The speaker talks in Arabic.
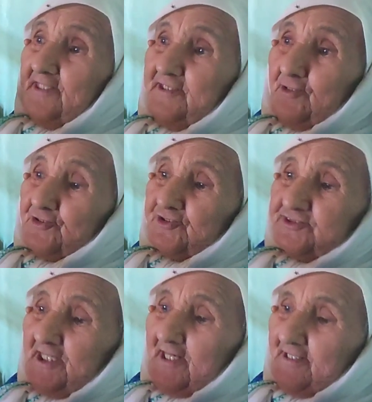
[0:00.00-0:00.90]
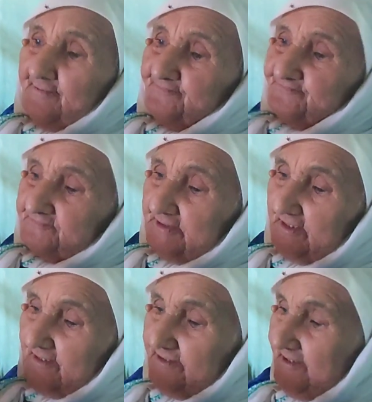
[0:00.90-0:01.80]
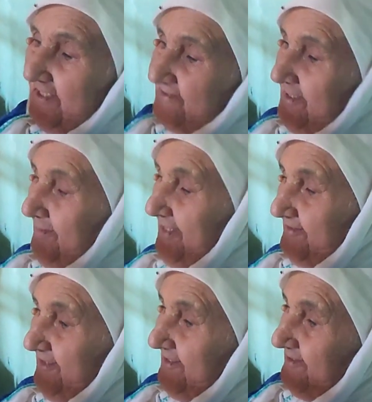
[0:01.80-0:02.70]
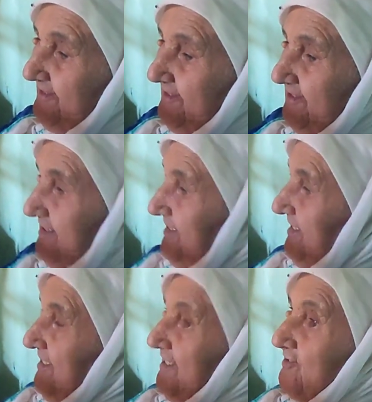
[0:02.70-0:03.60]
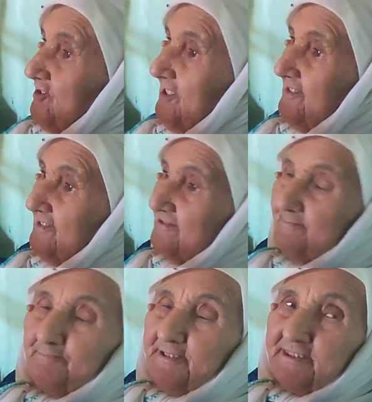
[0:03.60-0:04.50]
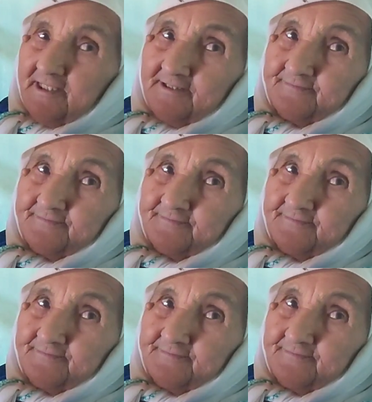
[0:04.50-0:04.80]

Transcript: هذه زطا تقاسى ما تيسنت امش هذا ربي